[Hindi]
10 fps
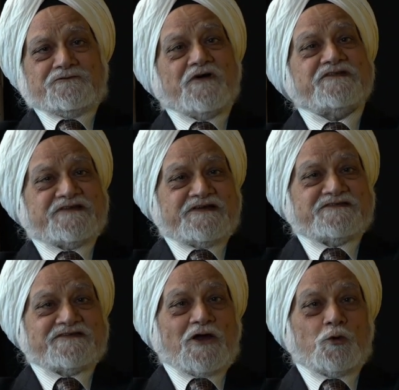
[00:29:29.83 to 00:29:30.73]
फांसी की
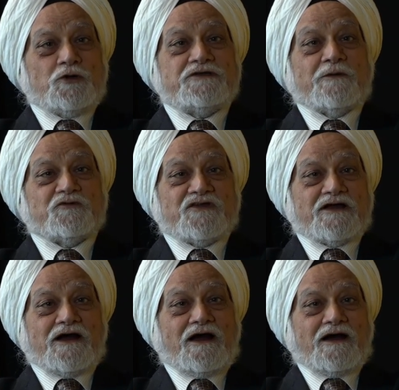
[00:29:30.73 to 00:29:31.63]
सज़ा हुई जब उसने
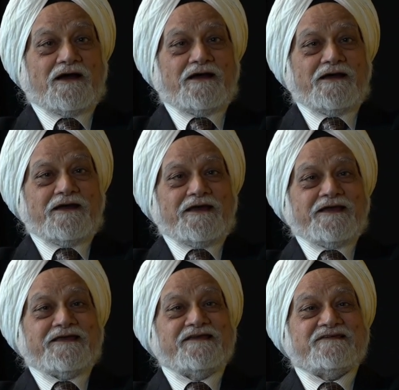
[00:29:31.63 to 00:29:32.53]
कहा
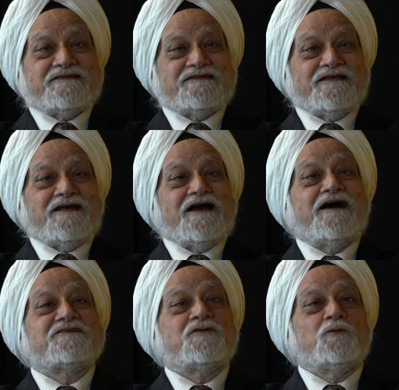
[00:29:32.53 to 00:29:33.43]
कि
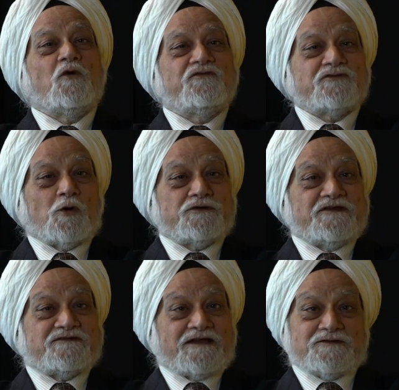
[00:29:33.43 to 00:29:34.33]
अर्थ मूव्स राउंड द
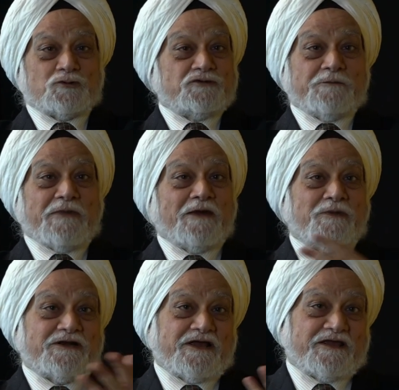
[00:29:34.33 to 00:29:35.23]
सन तो ये
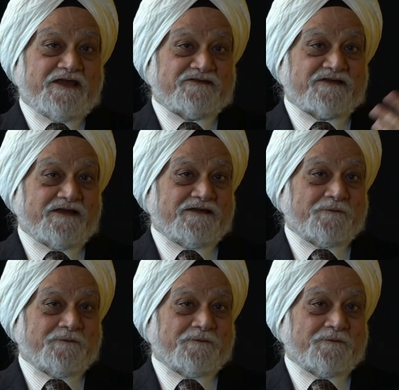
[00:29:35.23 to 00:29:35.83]
बाइबल के अगेंस्ट है